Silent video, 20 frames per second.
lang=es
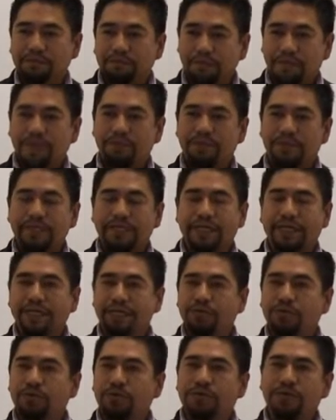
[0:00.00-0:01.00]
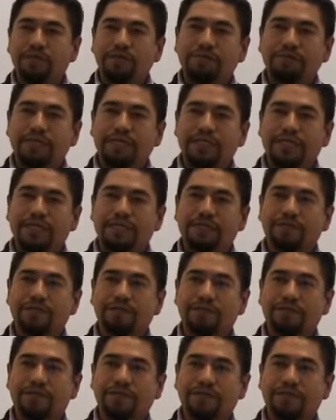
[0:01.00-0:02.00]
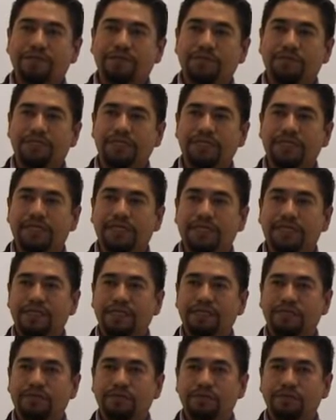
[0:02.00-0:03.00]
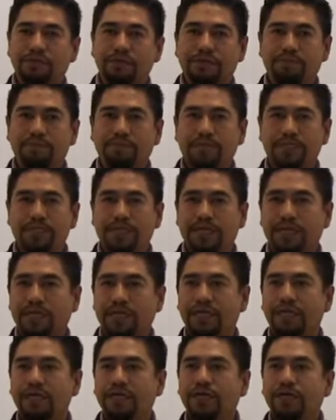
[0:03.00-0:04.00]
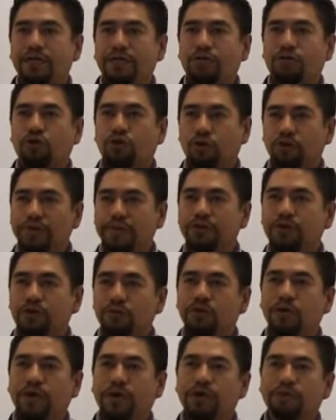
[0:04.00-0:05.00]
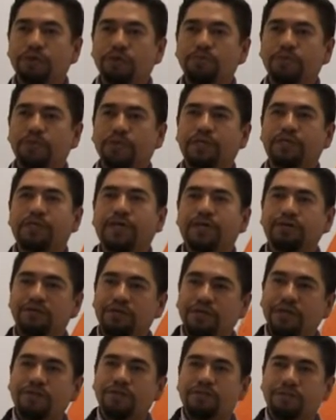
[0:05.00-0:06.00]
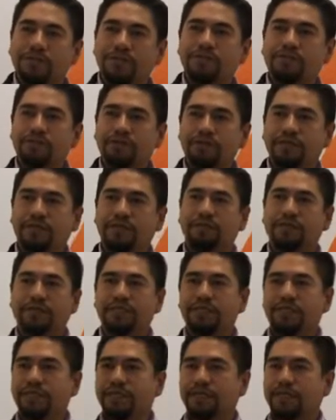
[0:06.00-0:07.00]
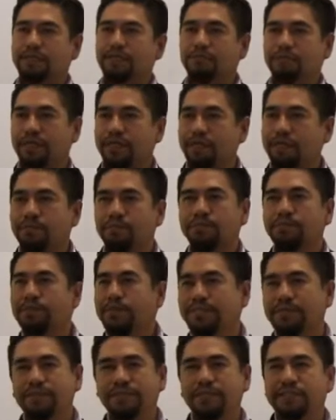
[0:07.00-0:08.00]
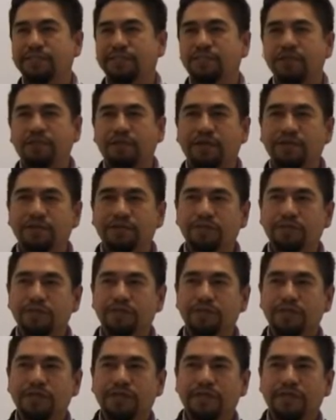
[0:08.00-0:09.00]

Para platicarte un poquito más de Acron, debo decir que somos una empresa joven como Acron, pero ya con alguna historia, más de, por ahí de más de 25 años